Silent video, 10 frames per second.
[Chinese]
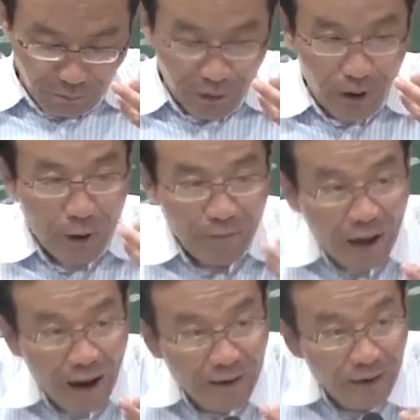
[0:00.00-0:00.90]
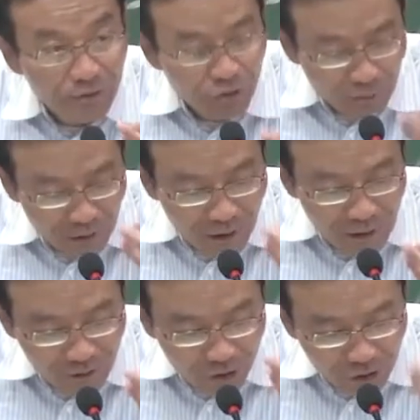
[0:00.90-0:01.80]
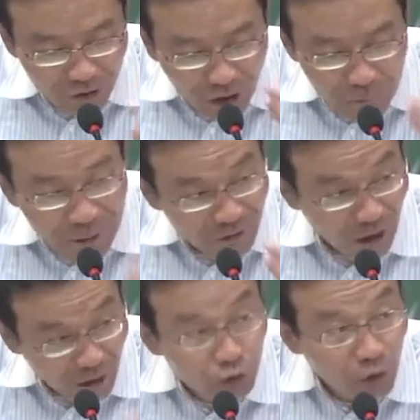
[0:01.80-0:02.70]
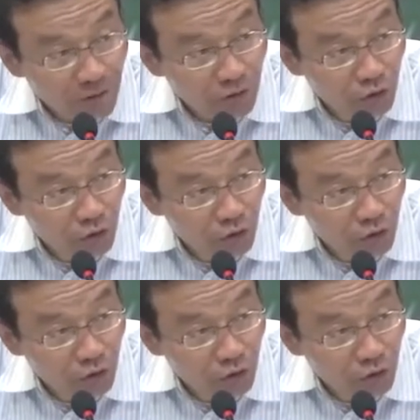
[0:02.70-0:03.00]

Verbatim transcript: 别管他人，个人至少门前雪，